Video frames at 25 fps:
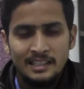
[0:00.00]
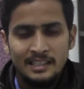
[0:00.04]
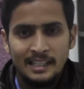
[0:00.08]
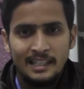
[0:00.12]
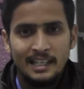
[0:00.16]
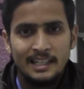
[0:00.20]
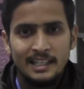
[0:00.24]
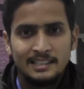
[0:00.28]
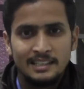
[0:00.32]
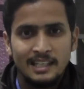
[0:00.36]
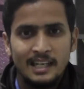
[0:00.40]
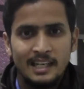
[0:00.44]
ये
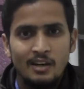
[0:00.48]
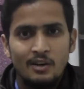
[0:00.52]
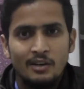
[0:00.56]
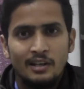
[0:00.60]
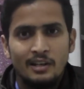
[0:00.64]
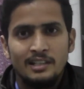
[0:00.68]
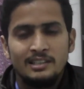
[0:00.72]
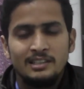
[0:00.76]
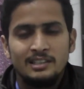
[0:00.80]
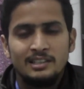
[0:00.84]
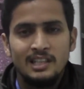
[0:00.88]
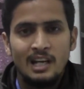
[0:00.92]
कैसा है
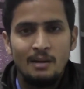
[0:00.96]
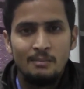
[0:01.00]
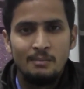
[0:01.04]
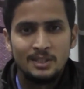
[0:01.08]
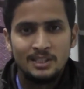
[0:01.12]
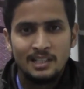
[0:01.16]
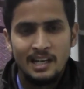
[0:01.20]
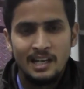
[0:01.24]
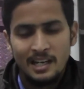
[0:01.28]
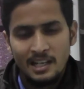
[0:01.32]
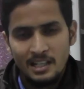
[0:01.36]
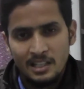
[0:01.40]
और कैसे यहाँ
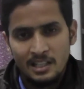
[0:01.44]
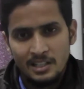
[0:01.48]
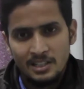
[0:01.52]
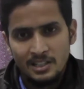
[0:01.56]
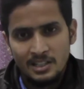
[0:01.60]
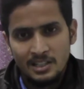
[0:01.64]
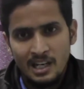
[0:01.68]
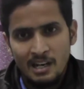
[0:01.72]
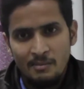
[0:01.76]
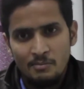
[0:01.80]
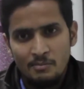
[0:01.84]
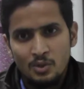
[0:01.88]
पे सारे
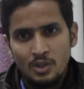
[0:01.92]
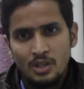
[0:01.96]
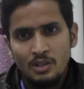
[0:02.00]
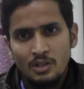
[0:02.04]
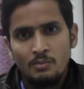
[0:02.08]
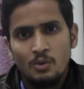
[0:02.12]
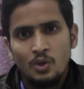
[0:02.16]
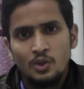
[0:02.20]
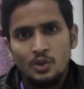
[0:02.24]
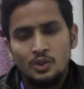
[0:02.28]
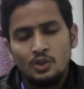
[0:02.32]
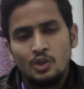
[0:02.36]
स्टाफ जो
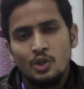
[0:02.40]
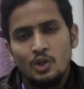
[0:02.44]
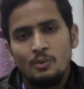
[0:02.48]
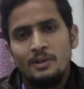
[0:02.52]
हैं बहुत ही